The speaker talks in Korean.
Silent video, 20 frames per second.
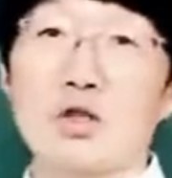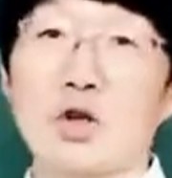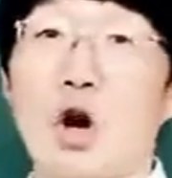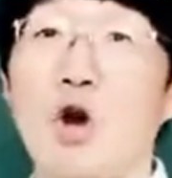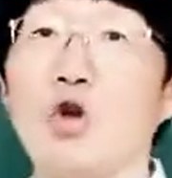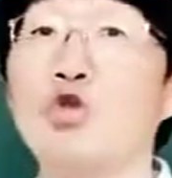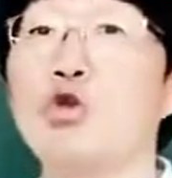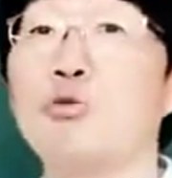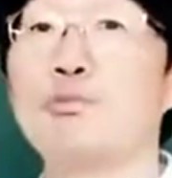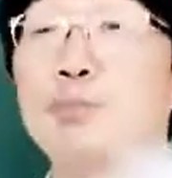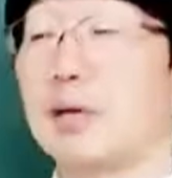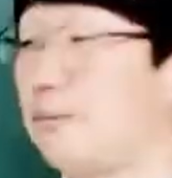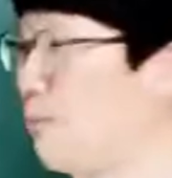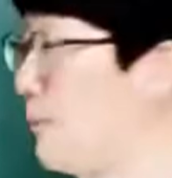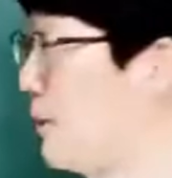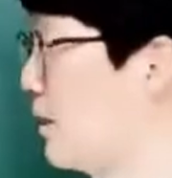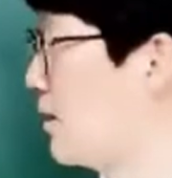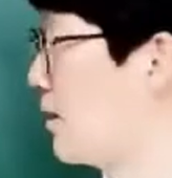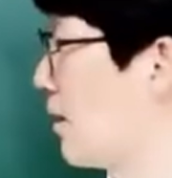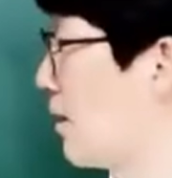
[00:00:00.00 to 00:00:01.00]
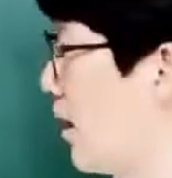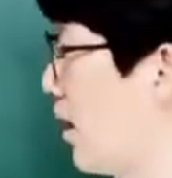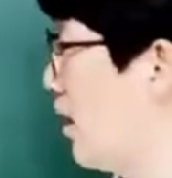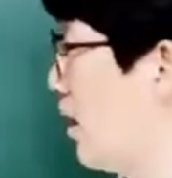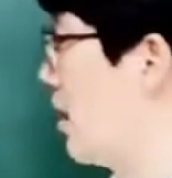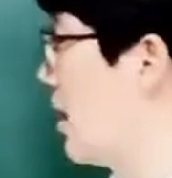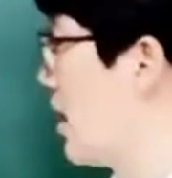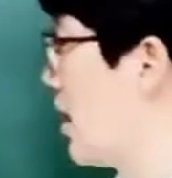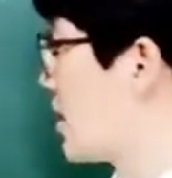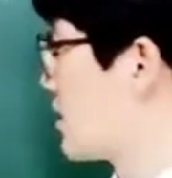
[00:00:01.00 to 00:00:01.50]
전후
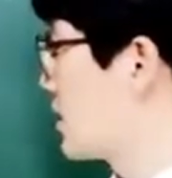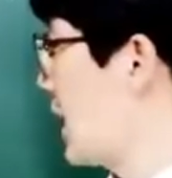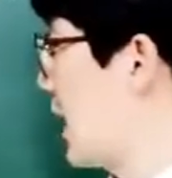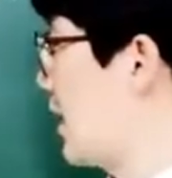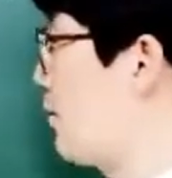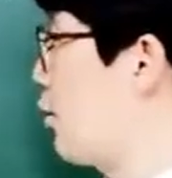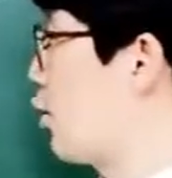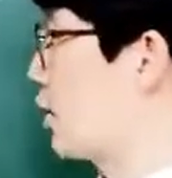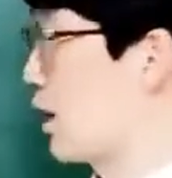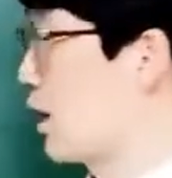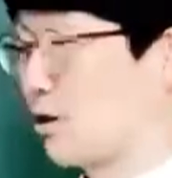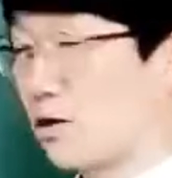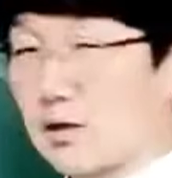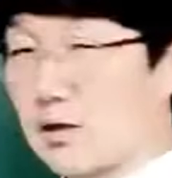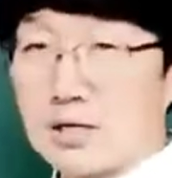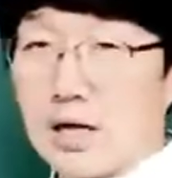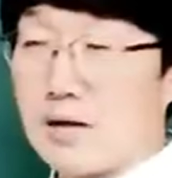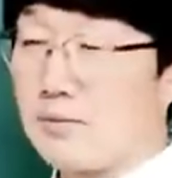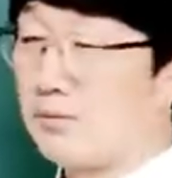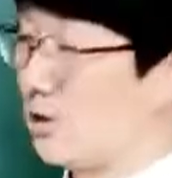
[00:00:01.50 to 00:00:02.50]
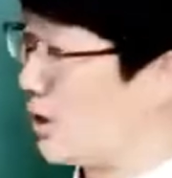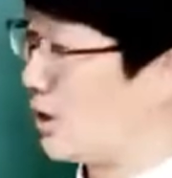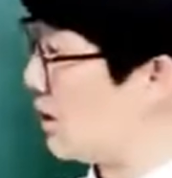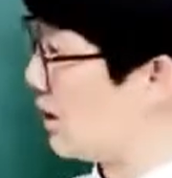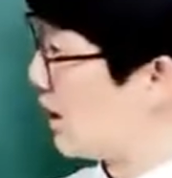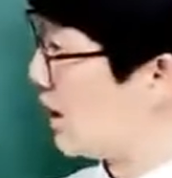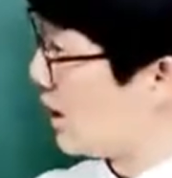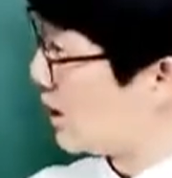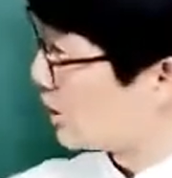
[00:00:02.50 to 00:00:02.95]
빈민들의 참혹했던 삶을